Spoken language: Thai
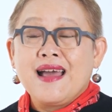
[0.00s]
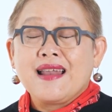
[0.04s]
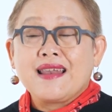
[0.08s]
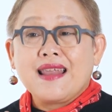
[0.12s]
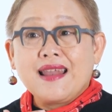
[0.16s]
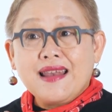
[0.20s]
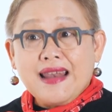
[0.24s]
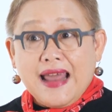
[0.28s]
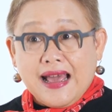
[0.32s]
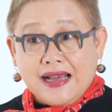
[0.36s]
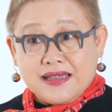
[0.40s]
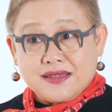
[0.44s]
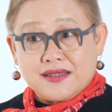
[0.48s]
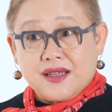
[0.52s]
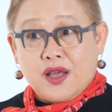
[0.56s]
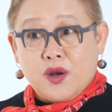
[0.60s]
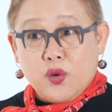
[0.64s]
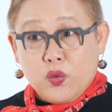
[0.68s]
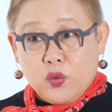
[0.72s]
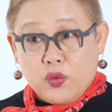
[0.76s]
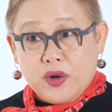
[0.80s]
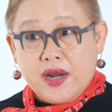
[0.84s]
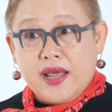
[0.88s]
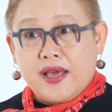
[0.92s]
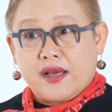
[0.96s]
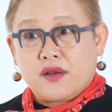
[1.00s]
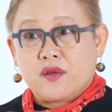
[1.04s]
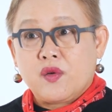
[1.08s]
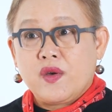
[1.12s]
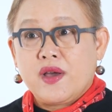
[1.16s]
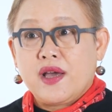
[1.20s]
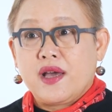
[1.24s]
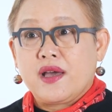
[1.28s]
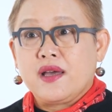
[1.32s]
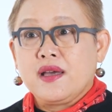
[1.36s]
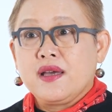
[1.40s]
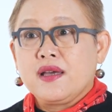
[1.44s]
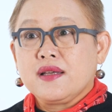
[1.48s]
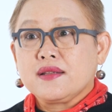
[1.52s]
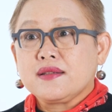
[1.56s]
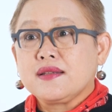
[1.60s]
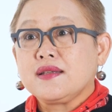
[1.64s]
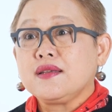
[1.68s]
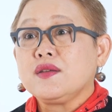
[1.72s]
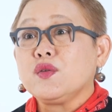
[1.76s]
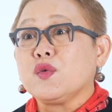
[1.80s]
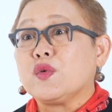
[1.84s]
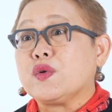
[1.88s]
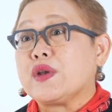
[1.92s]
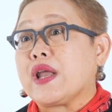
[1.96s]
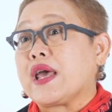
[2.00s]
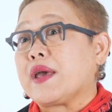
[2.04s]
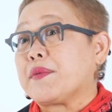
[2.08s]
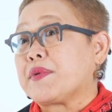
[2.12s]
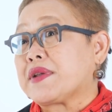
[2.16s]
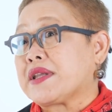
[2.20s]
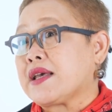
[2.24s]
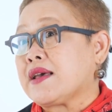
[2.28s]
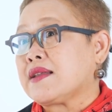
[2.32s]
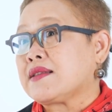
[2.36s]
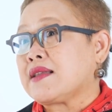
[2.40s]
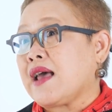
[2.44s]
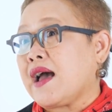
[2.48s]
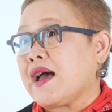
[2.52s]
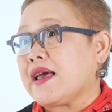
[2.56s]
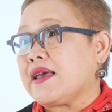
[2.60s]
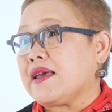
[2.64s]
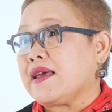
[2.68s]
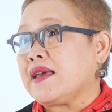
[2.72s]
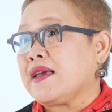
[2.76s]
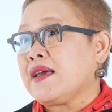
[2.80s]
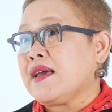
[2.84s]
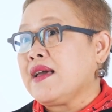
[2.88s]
และแหล่งถลุงเหล็กด้วยที่อยู่ในประเทศไทย